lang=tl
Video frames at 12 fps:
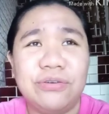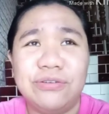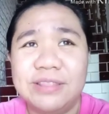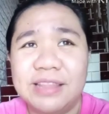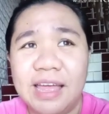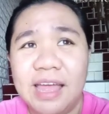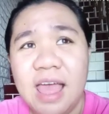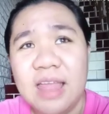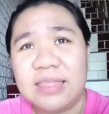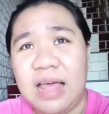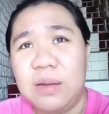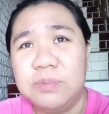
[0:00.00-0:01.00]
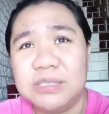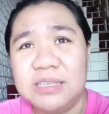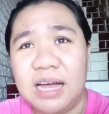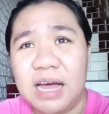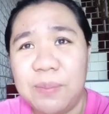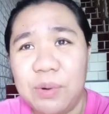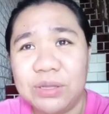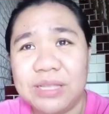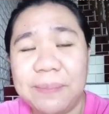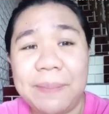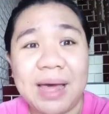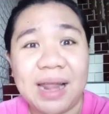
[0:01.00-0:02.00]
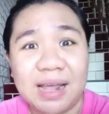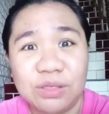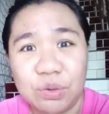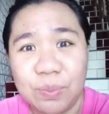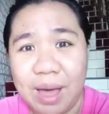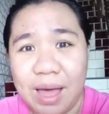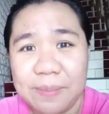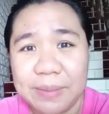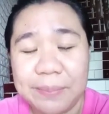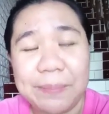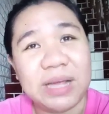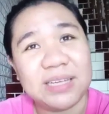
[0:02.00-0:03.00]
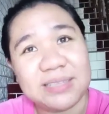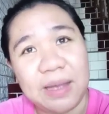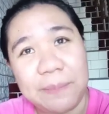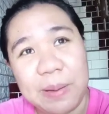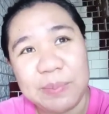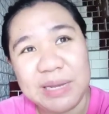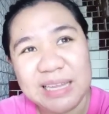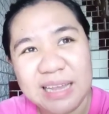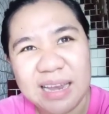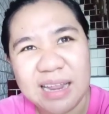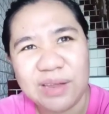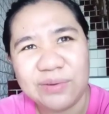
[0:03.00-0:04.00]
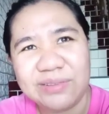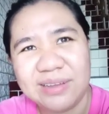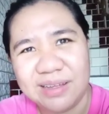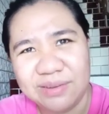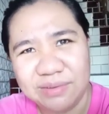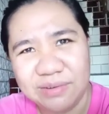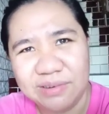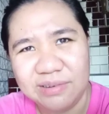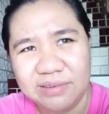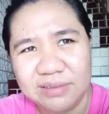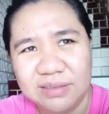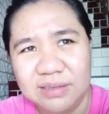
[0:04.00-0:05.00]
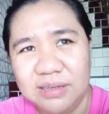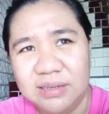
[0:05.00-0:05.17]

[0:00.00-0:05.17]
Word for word: kundi, talbos ng kamote para dumami, pang isang pamilya na yun, ganun.